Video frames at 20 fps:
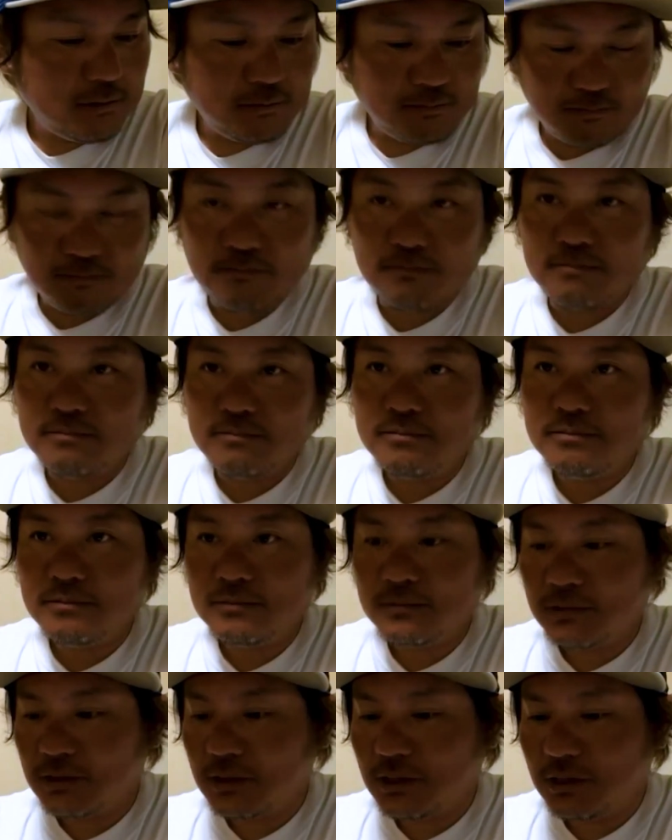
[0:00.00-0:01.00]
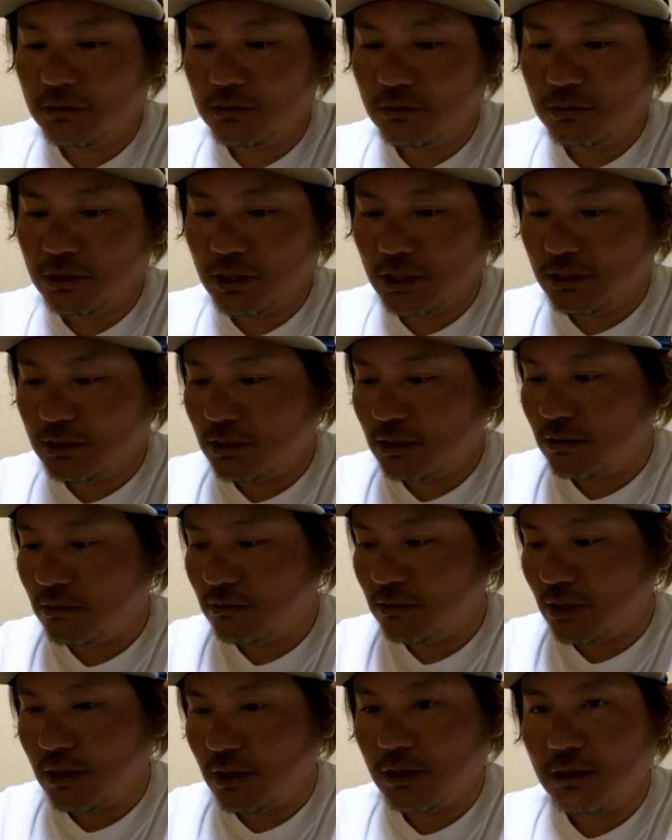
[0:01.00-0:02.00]
うん。あとなんだろ
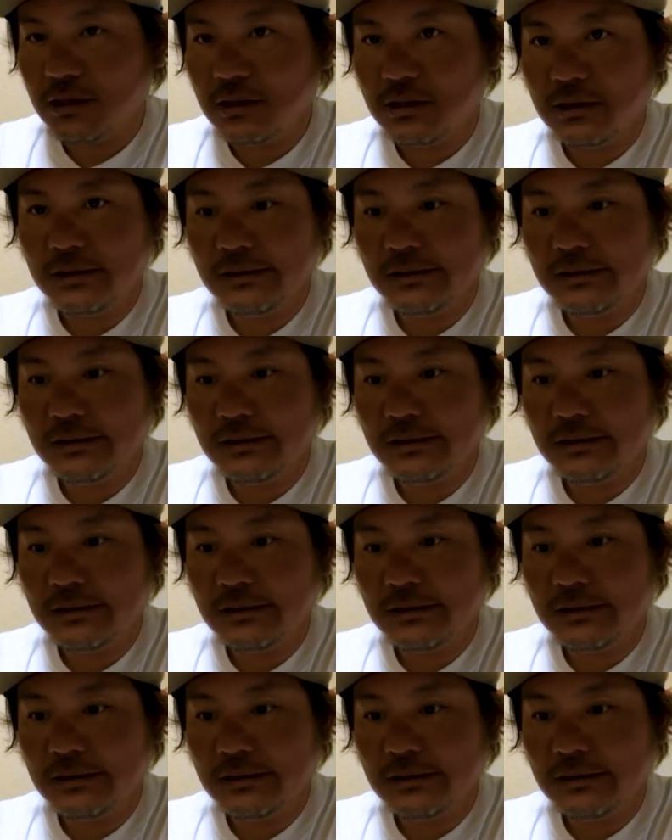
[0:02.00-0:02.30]
うな。